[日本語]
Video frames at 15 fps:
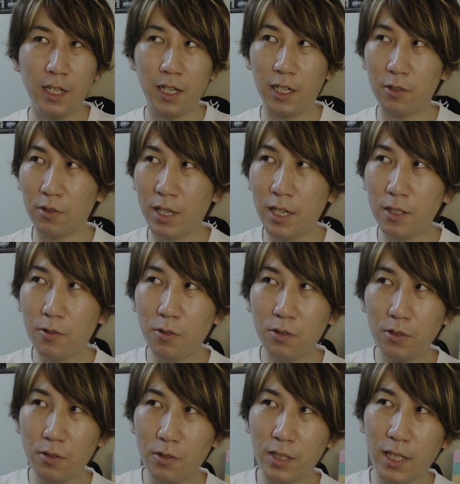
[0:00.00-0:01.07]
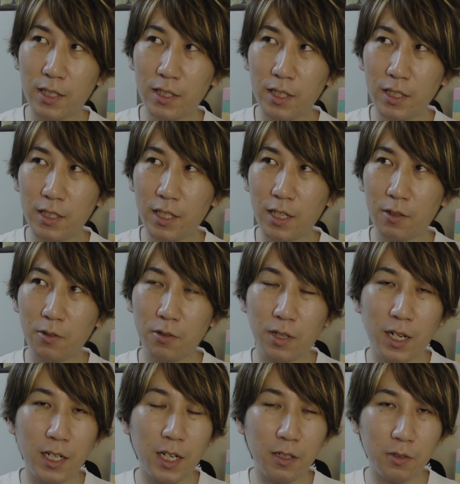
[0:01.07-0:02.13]
あの外国のやってきたこの
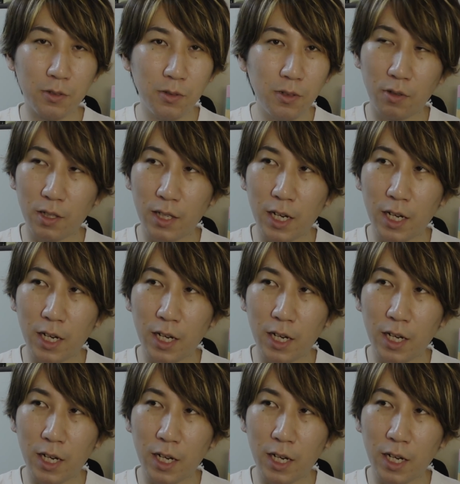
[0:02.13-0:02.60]
科学と